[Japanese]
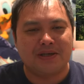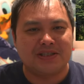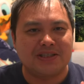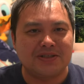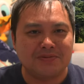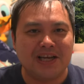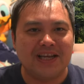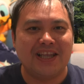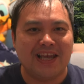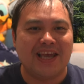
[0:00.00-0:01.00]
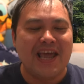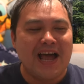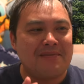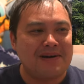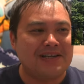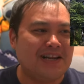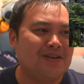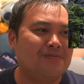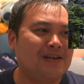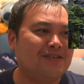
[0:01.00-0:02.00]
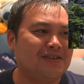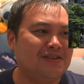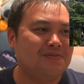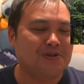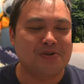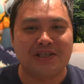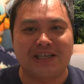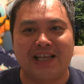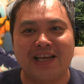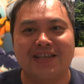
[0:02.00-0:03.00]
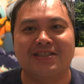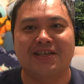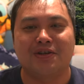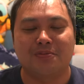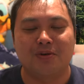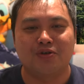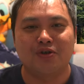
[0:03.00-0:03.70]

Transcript: まあ渋谷であまりね泊まる理由も正直ないんですけども、